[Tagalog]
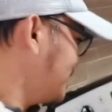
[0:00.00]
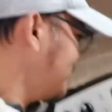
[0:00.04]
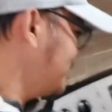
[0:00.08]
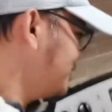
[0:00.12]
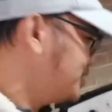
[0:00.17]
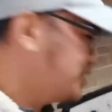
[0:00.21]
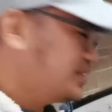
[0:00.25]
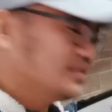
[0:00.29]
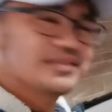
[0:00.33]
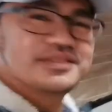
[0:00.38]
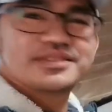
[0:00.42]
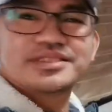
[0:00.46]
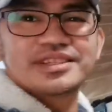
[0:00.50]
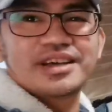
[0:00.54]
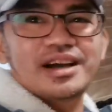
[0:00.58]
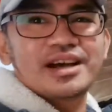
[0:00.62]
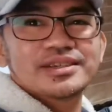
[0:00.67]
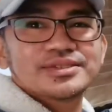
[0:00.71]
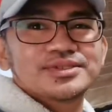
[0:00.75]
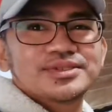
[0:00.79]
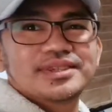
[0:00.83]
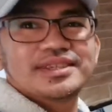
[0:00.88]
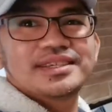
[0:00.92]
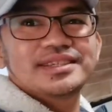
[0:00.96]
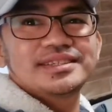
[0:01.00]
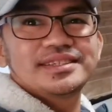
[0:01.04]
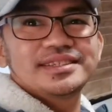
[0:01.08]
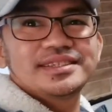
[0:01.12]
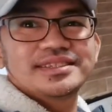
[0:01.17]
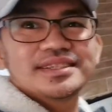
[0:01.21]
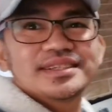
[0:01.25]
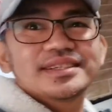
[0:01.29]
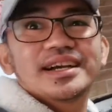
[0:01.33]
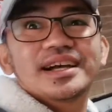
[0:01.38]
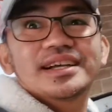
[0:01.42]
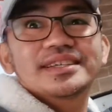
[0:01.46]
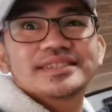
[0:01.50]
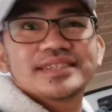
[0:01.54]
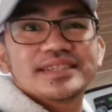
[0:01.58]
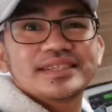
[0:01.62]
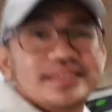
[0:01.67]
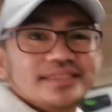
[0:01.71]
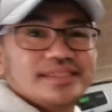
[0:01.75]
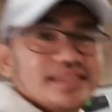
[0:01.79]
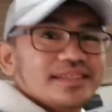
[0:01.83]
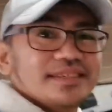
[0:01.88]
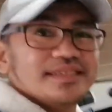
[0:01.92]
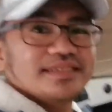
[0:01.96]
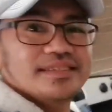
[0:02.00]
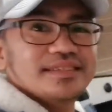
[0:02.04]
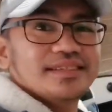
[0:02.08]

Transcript: range. Actually, hindi siya gas range. Eh.